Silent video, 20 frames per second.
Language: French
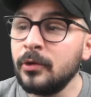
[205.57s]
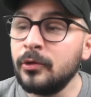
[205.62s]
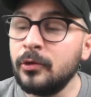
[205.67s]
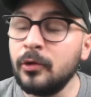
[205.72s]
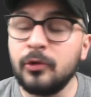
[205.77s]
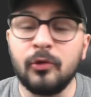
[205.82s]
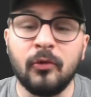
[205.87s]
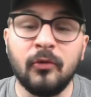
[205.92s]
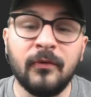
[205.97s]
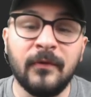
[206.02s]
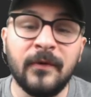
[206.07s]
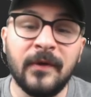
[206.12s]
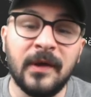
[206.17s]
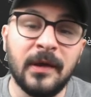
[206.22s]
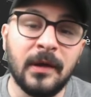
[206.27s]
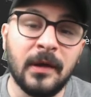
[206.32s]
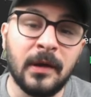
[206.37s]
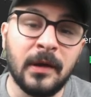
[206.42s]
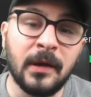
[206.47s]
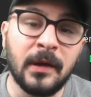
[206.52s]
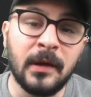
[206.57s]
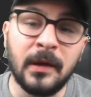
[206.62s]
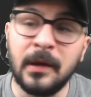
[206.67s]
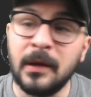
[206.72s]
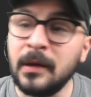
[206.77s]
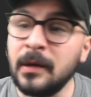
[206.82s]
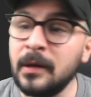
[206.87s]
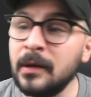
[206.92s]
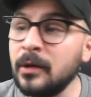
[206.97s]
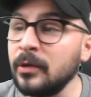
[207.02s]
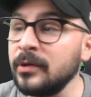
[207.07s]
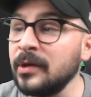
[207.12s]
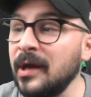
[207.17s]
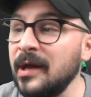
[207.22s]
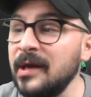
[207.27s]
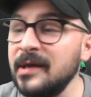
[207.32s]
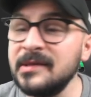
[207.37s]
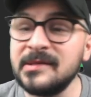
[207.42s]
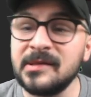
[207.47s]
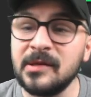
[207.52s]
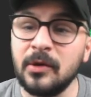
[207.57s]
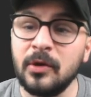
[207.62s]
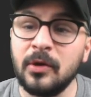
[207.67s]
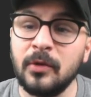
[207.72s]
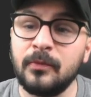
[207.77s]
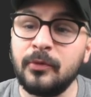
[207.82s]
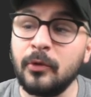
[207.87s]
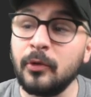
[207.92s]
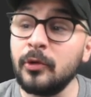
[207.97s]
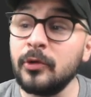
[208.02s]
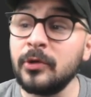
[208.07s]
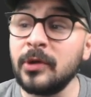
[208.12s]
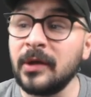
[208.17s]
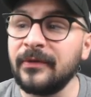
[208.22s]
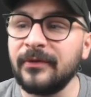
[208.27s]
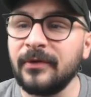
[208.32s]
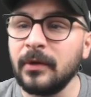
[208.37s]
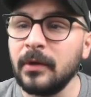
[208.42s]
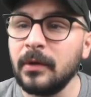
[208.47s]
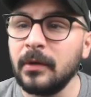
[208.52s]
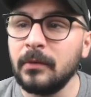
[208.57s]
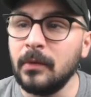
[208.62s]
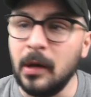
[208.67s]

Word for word: de trouver un grand race euh, pour le drift.